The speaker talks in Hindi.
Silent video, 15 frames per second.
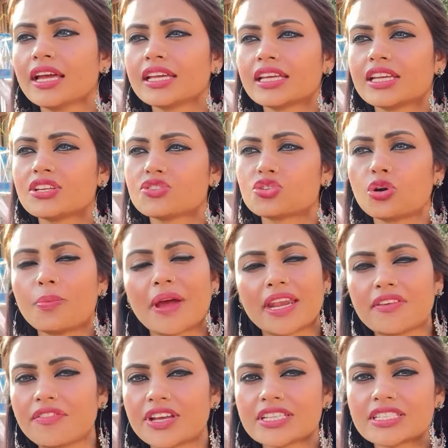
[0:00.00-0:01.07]
कि जो मैंने
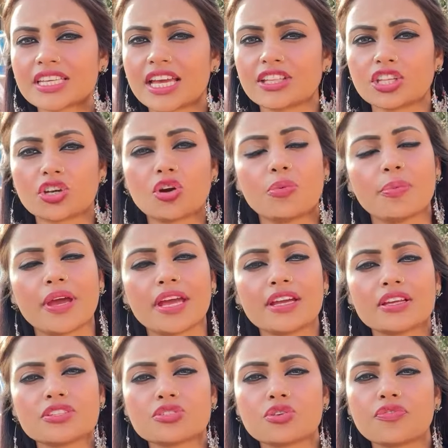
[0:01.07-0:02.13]
फ़ेस किया देखो
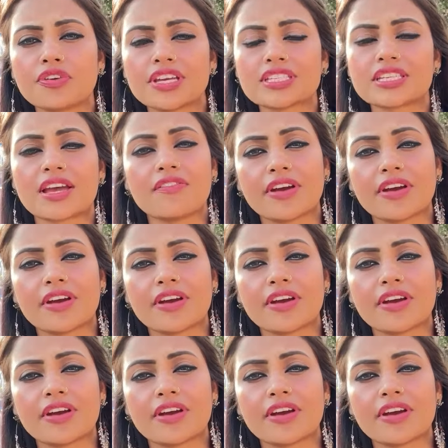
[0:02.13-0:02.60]
मैं जो फ़ेस किया